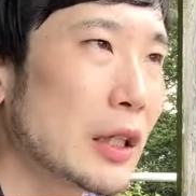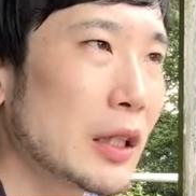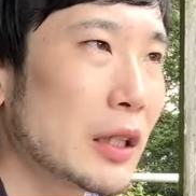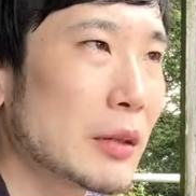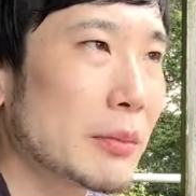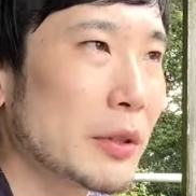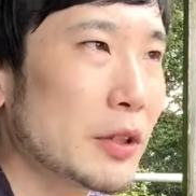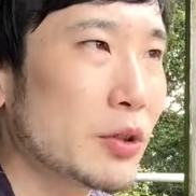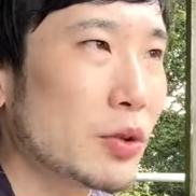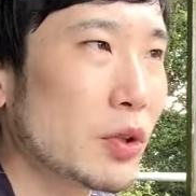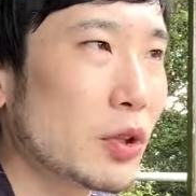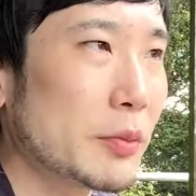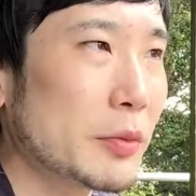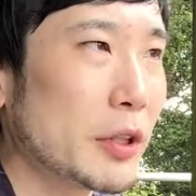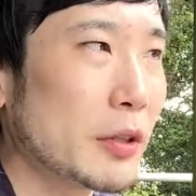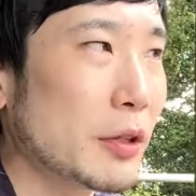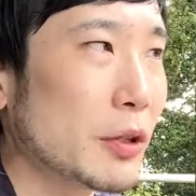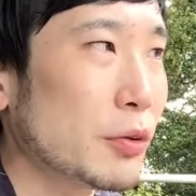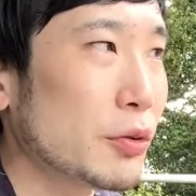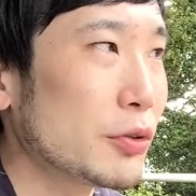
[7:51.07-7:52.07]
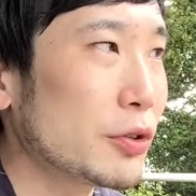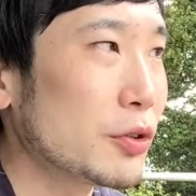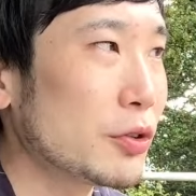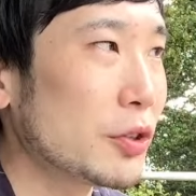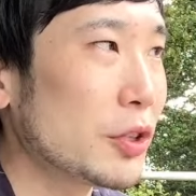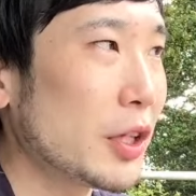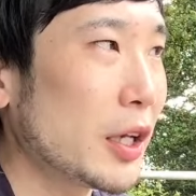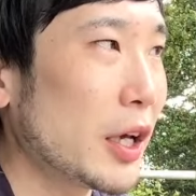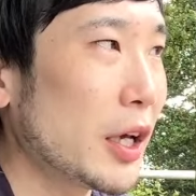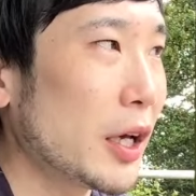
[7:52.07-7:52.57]
まあそういう意味では本当
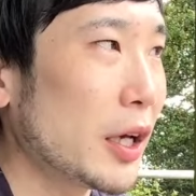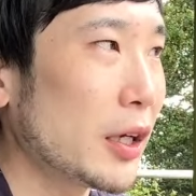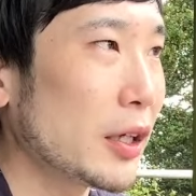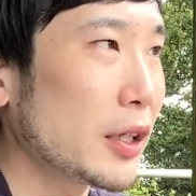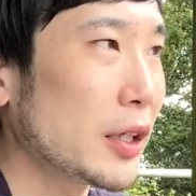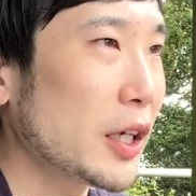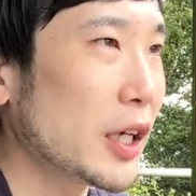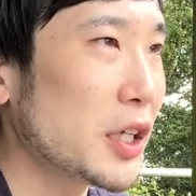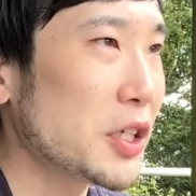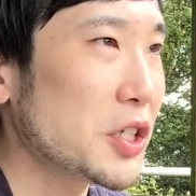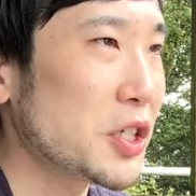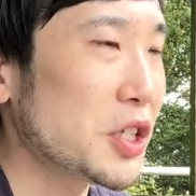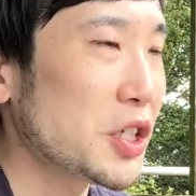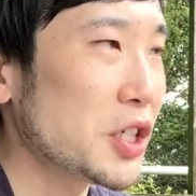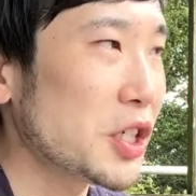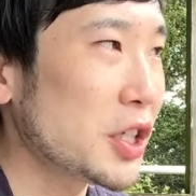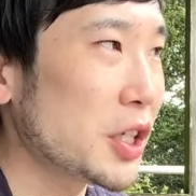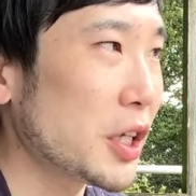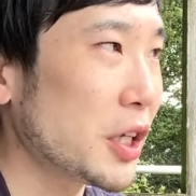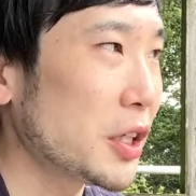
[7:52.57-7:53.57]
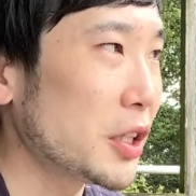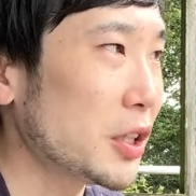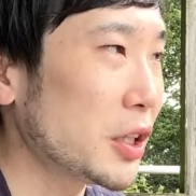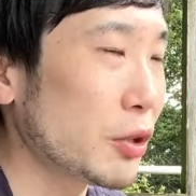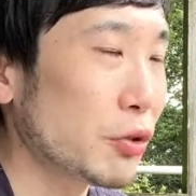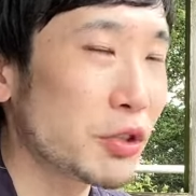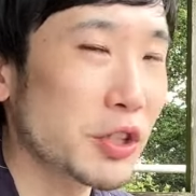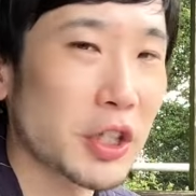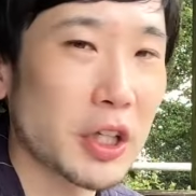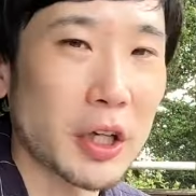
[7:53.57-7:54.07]
にね、現地に来て行って
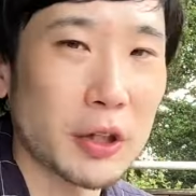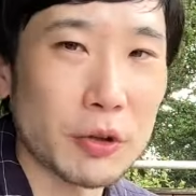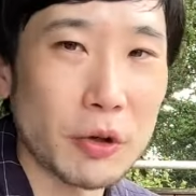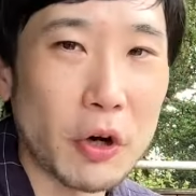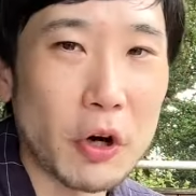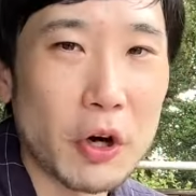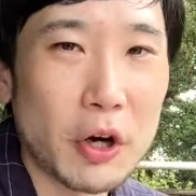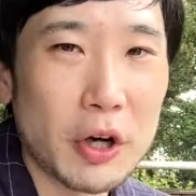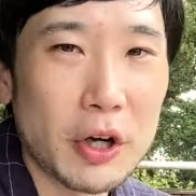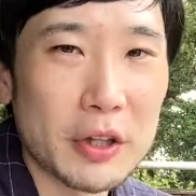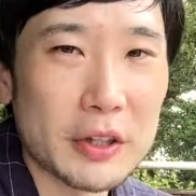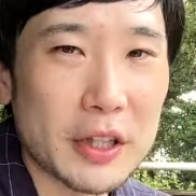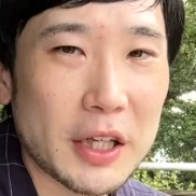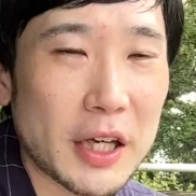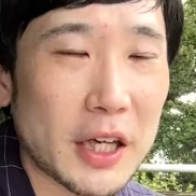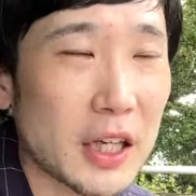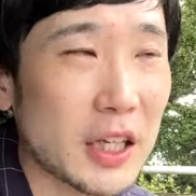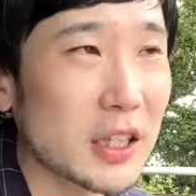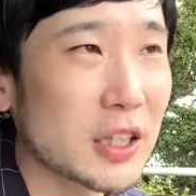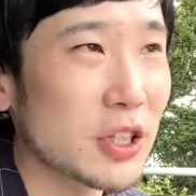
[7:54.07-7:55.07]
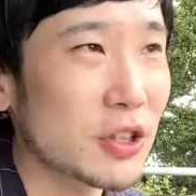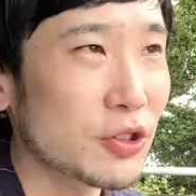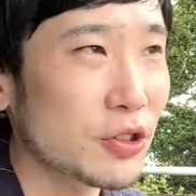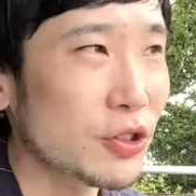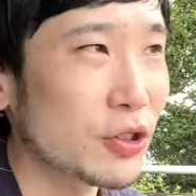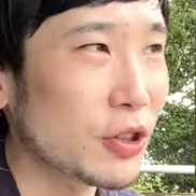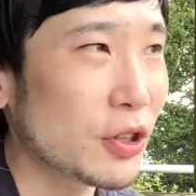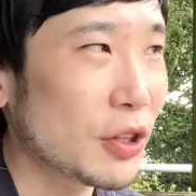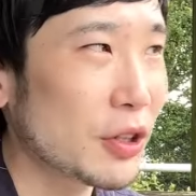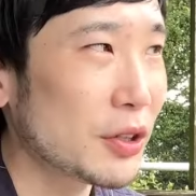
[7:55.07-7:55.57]
ほしいなと。で、平
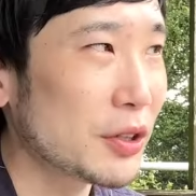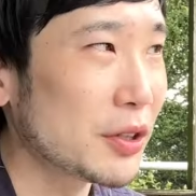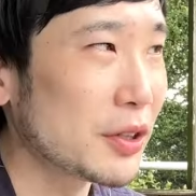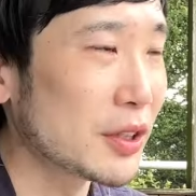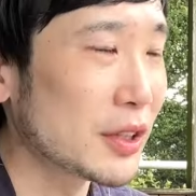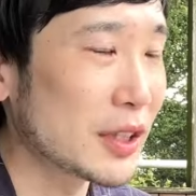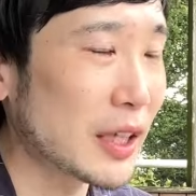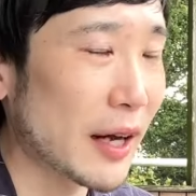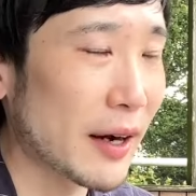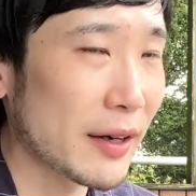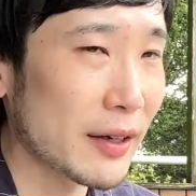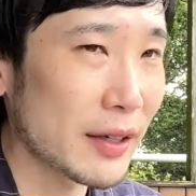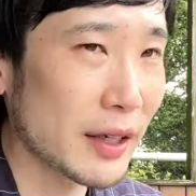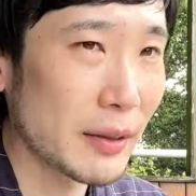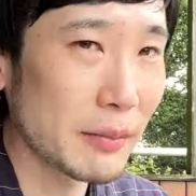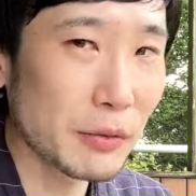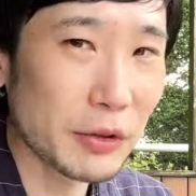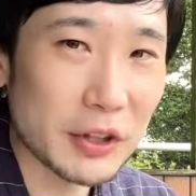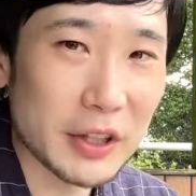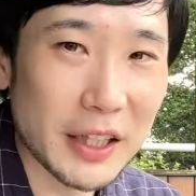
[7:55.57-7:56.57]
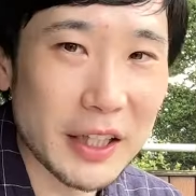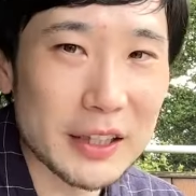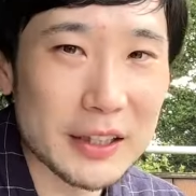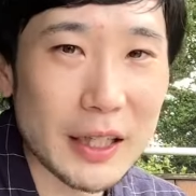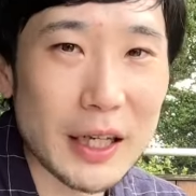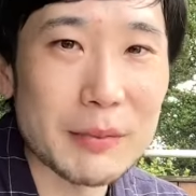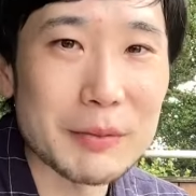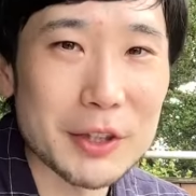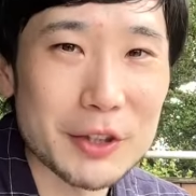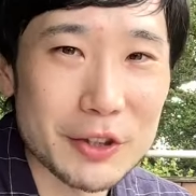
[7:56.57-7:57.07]
日、誰もいない
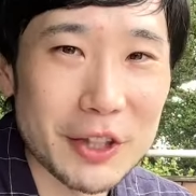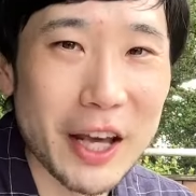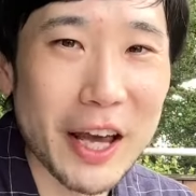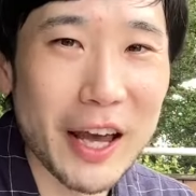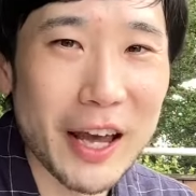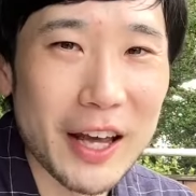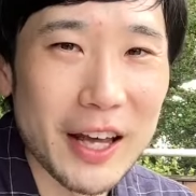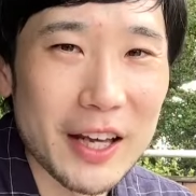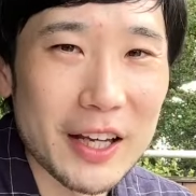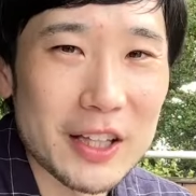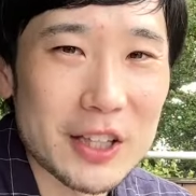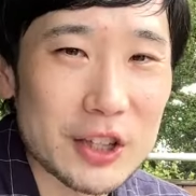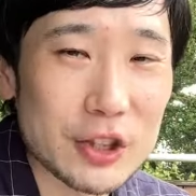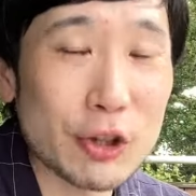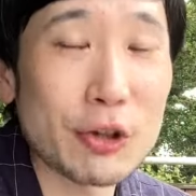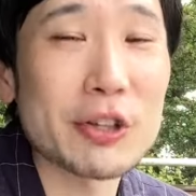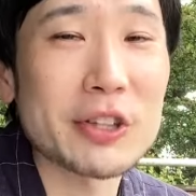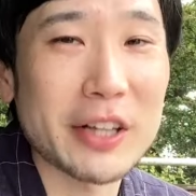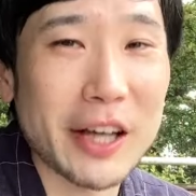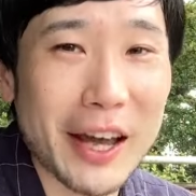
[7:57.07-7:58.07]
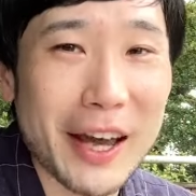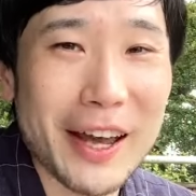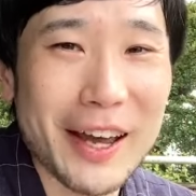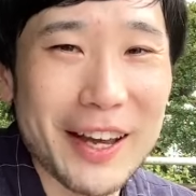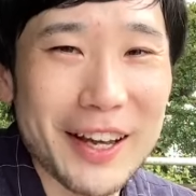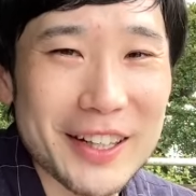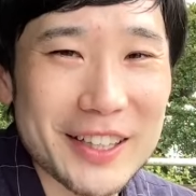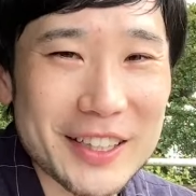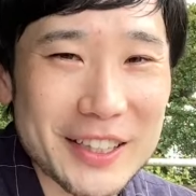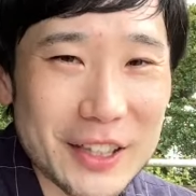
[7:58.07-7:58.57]
タイミングで、一人で
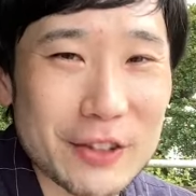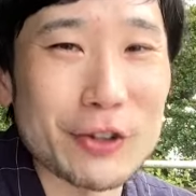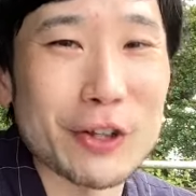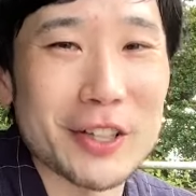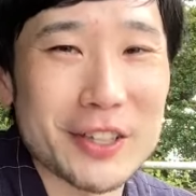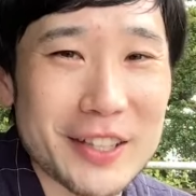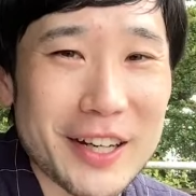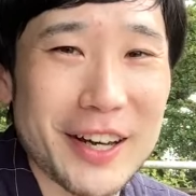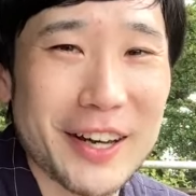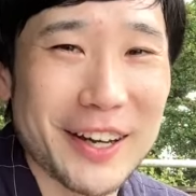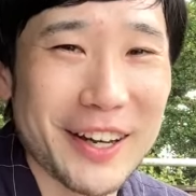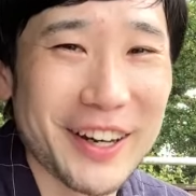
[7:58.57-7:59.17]
来てください。